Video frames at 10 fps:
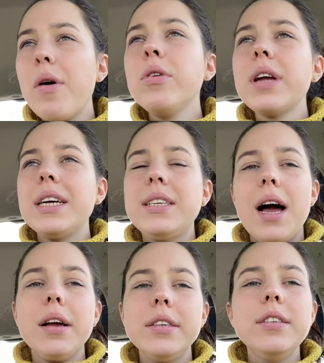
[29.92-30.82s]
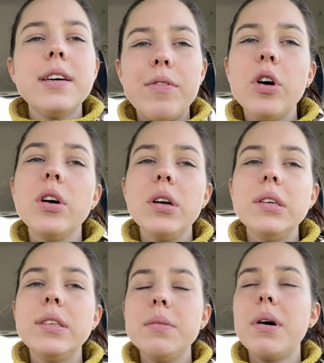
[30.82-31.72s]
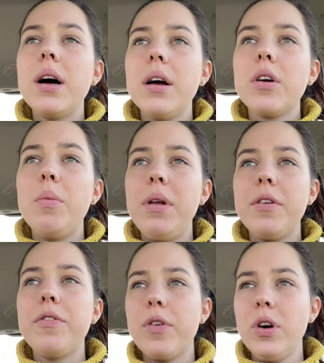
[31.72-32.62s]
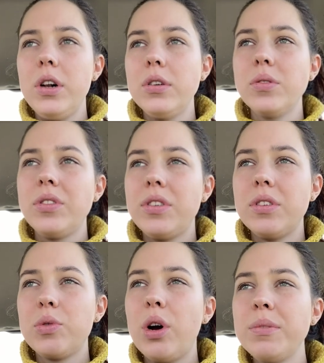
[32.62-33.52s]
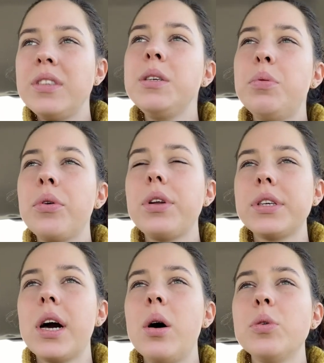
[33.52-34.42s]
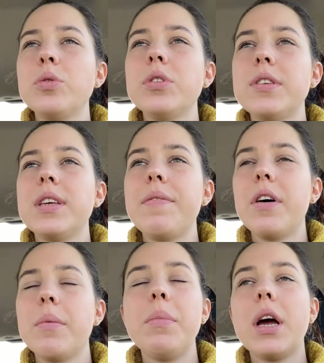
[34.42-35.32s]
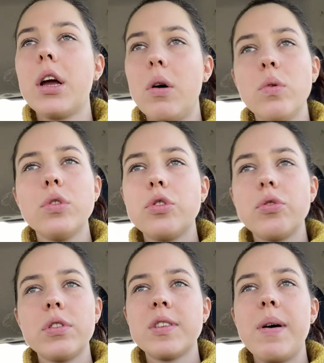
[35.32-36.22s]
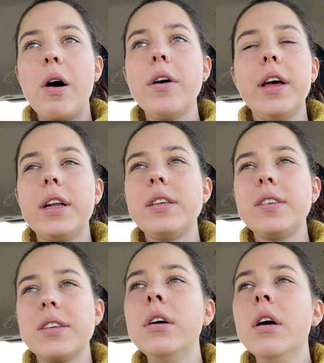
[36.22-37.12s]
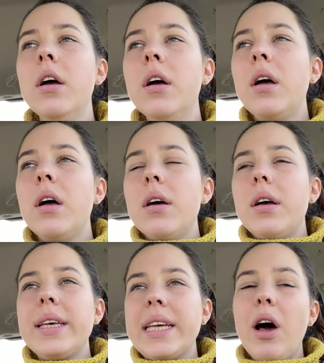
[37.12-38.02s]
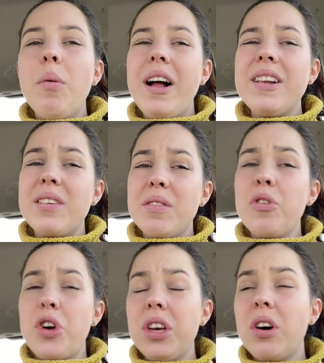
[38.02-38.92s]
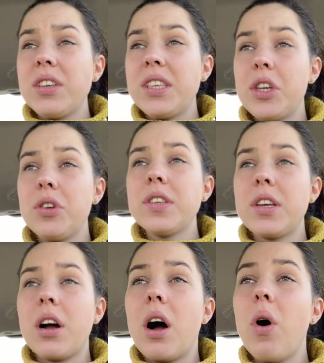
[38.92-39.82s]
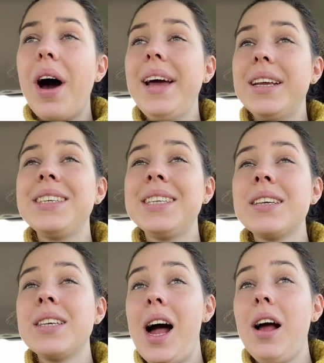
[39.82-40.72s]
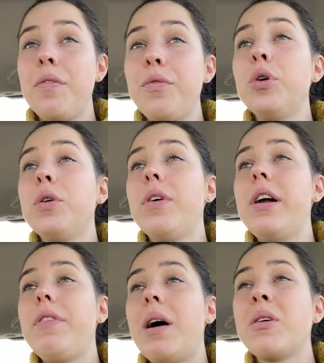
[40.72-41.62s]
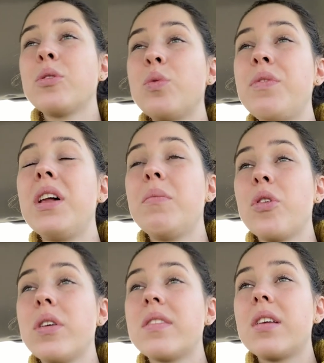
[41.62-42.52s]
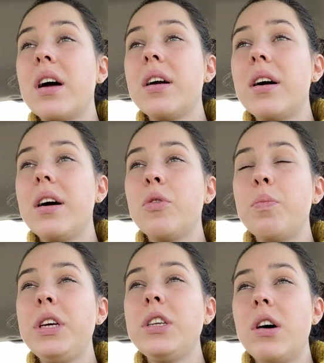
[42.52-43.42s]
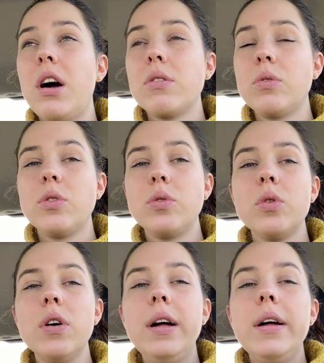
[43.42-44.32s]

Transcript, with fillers: Irgendein Tag in dieser Woche ist immer komplett voll und du kommst nie pünktlich raus und es ist einfach mega chaotisch und das war heute halt einer dieser Tage. Ich glaube halt wirklich auch, dass der Donnerstag auch einer dieser Tage wird, weil wir haben auch so viel am Donnerstag an OP-Tagen und so.